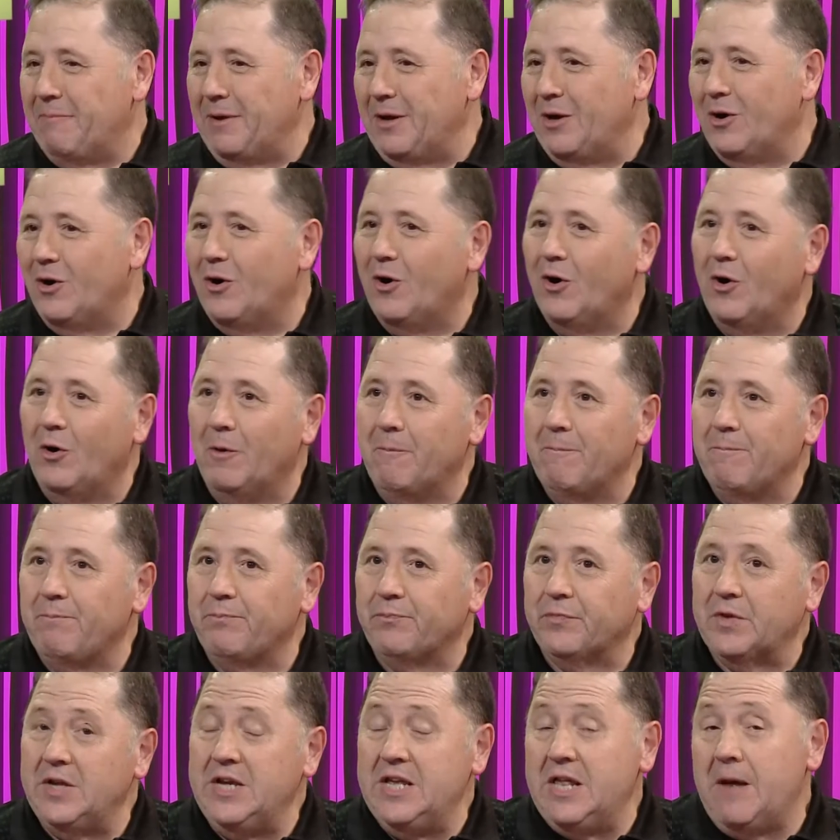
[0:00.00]
Pero,
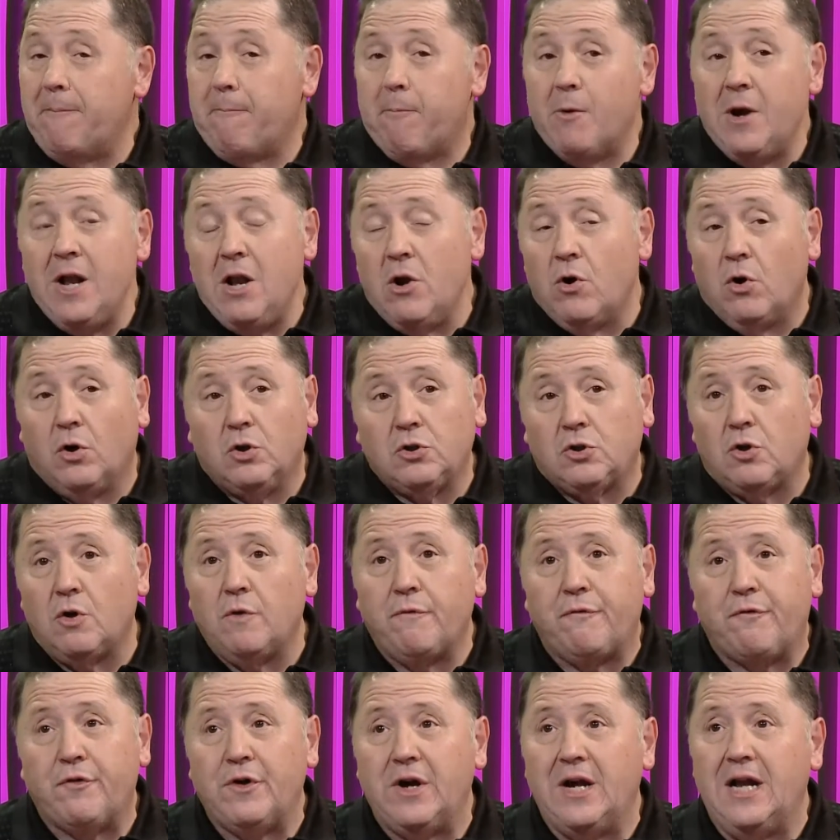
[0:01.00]
mm, y después lo
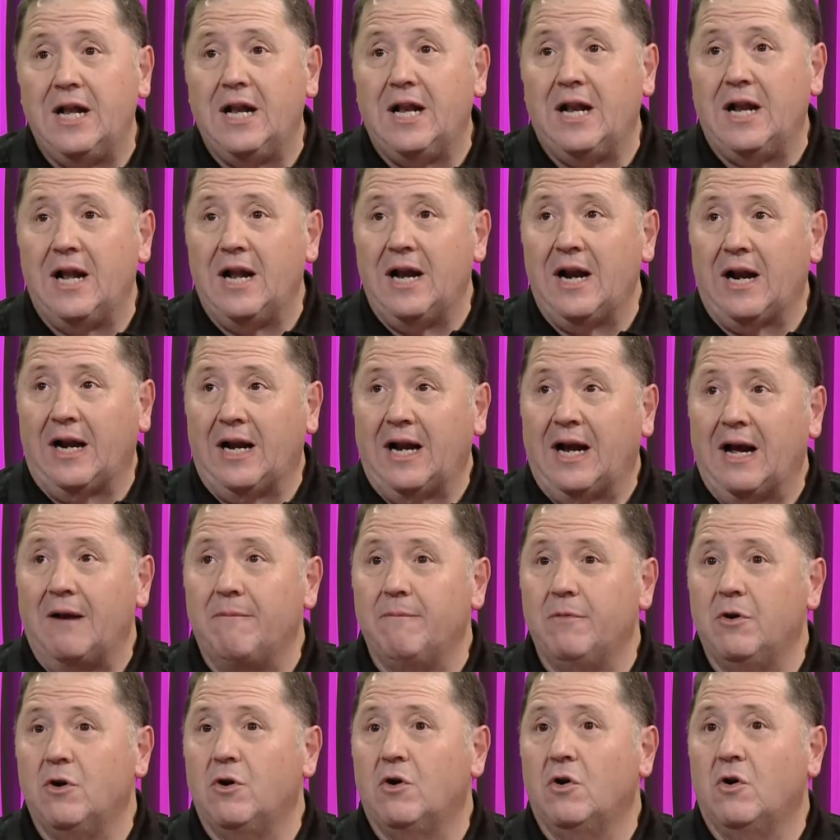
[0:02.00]
otro fue el,
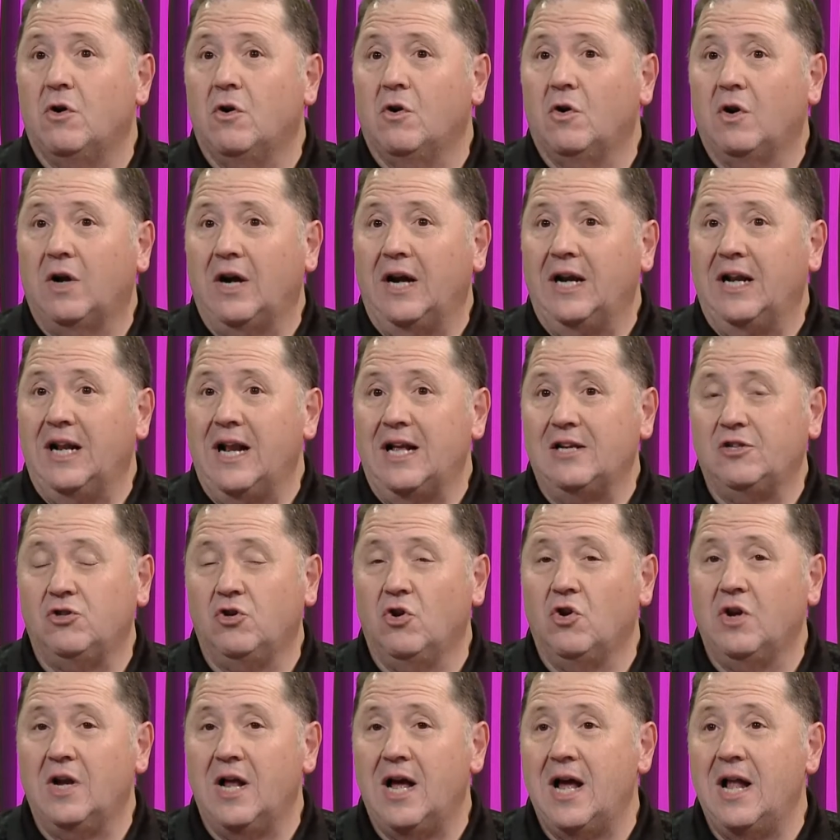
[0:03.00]
recambio
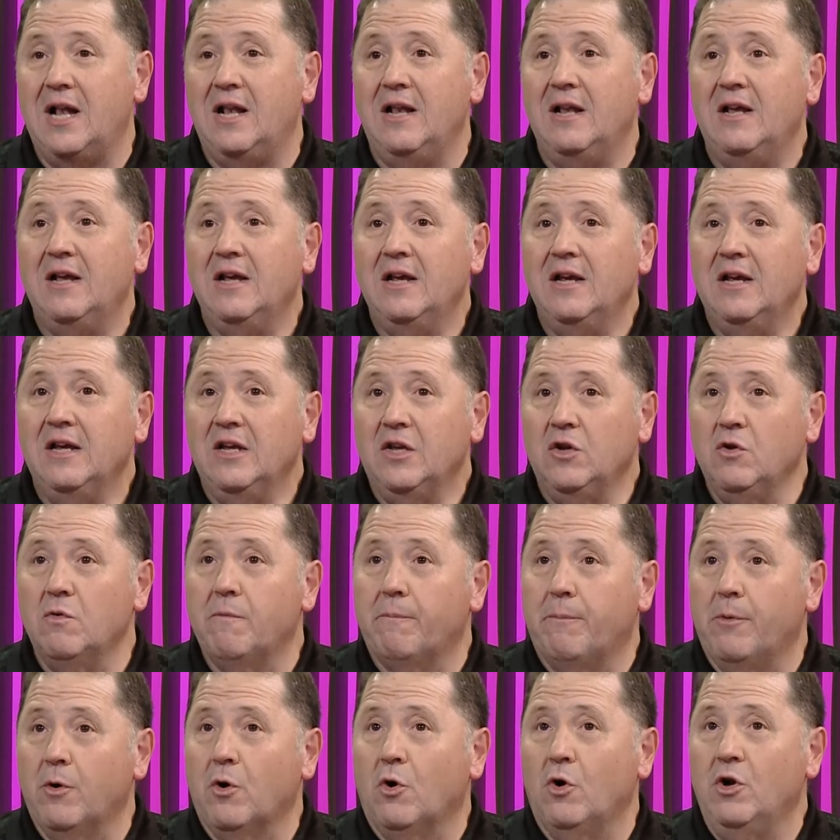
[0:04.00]
generacional y
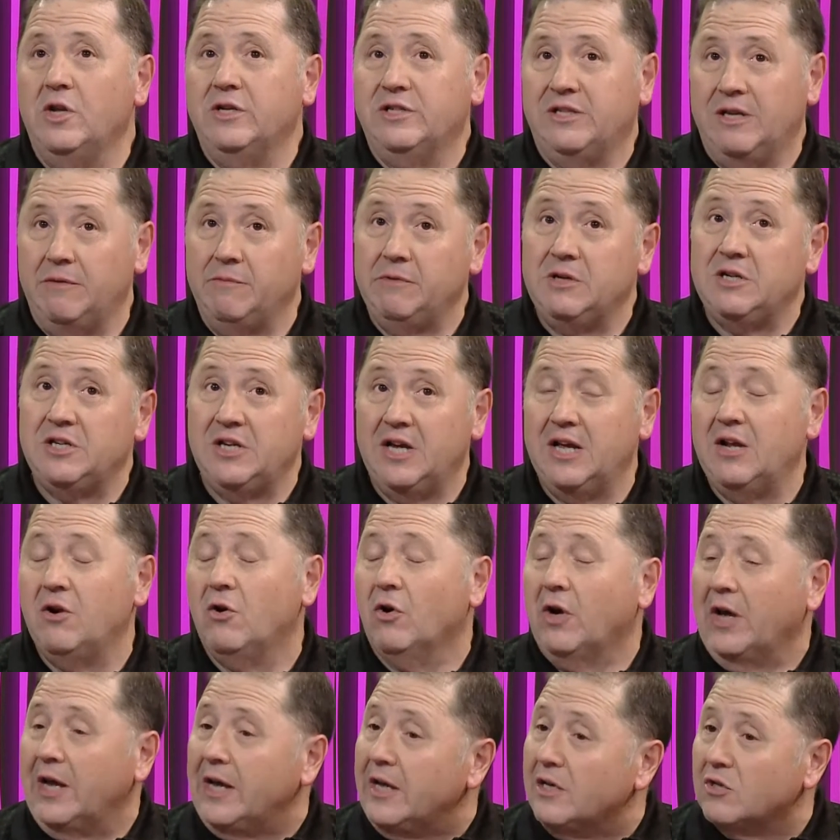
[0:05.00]
un poco el
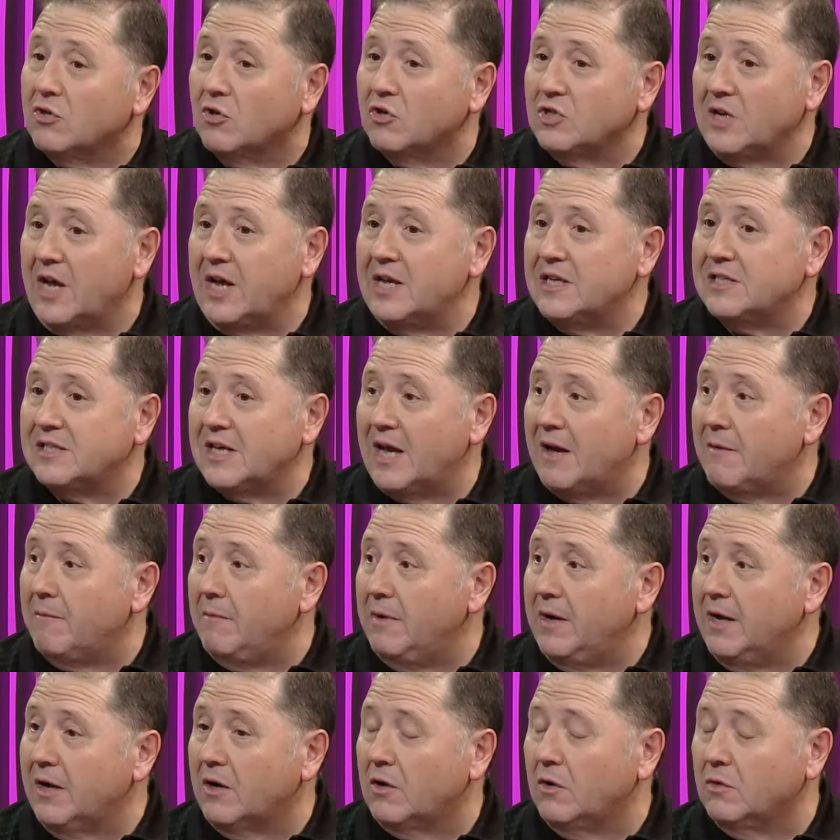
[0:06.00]
semillero que hizo ya
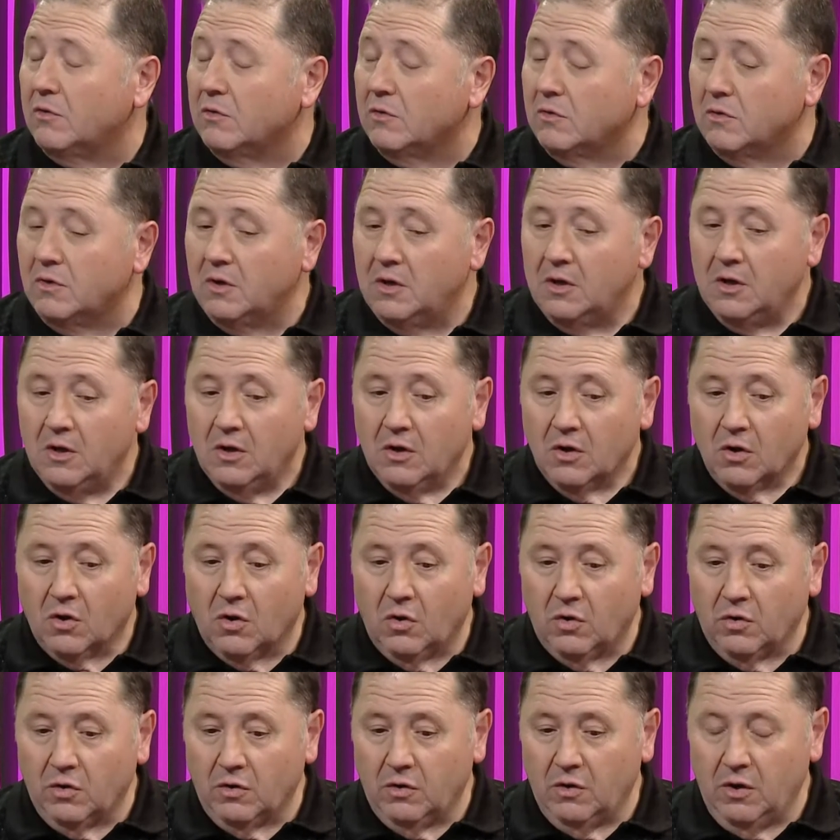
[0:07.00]
Ensamble con,
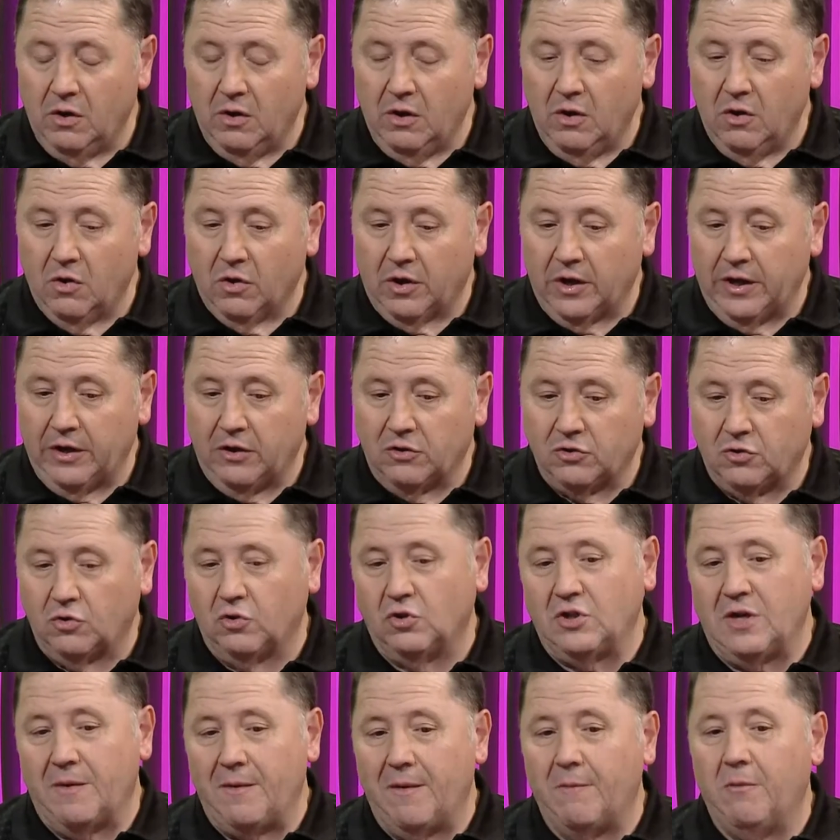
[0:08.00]
con lo que
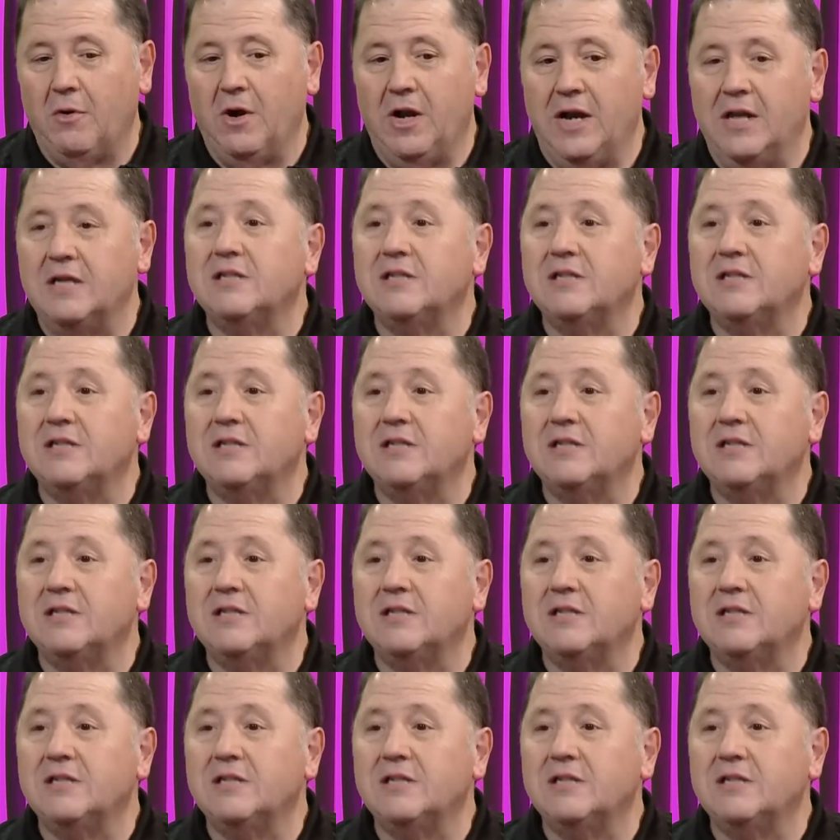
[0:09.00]
nosotros llamamos el